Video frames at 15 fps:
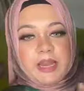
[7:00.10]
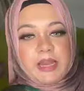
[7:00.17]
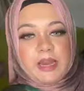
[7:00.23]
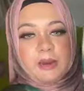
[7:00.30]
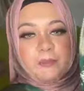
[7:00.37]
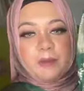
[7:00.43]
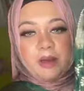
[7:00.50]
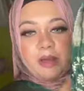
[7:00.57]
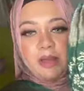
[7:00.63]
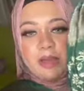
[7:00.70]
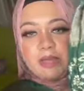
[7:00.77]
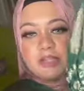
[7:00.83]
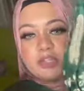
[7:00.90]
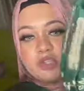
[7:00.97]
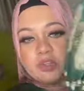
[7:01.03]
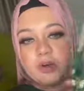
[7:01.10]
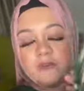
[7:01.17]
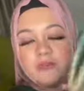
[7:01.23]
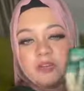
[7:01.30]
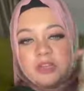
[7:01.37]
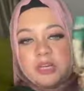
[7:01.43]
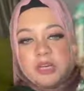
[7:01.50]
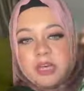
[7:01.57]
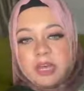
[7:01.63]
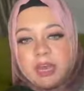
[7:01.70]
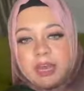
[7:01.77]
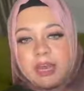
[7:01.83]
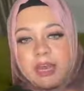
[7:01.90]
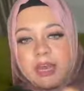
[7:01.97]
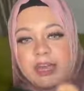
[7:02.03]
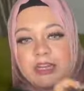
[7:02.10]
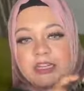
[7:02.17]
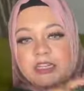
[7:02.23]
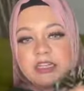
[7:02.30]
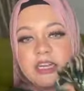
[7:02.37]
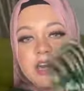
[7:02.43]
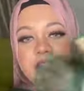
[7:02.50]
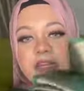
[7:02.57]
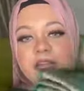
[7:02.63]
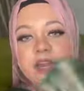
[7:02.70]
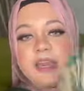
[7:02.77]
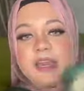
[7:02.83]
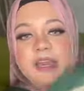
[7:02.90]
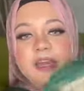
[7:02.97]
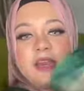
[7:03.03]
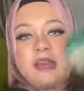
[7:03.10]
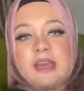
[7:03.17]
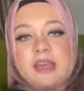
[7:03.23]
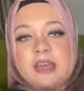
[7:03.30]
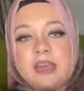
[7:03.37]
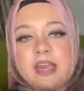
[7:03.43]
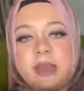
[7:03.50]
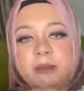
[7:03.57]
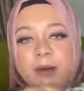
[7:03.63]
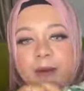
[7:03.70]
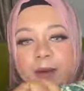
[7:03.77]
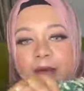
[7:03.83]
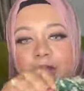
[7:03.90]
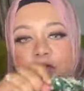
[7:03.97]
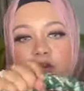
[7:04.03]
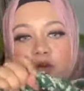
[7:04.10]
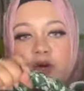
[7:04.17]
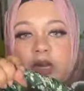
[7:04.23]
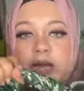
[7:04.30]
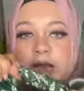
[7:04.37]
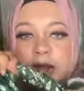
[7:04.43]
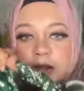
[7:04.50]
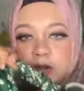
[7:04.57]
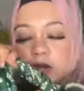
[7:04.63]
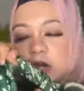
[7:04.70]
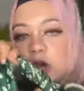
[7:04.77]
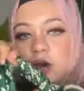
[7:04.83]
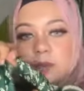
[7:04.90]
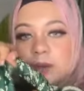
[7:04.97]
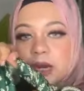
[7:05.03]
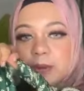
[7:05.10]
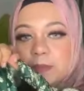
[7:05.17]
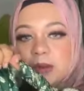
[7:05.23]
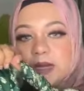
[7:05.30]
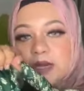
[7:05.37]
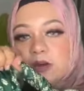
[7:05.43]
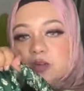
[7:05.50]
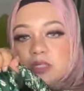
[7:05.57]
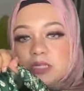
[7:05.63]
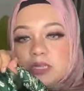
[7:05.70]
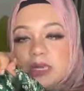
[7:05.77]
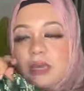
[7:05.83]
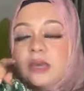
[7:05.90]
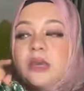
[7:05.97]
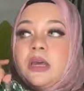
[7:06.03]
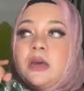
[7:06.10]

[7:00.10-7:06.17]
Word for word: এই যে দেখেন আপা এই যে সফট এই যে শাড়ি দেখেন এইভাবে তো হইলে হার্ড হইলে হবে না আপা এটা হচ্ছে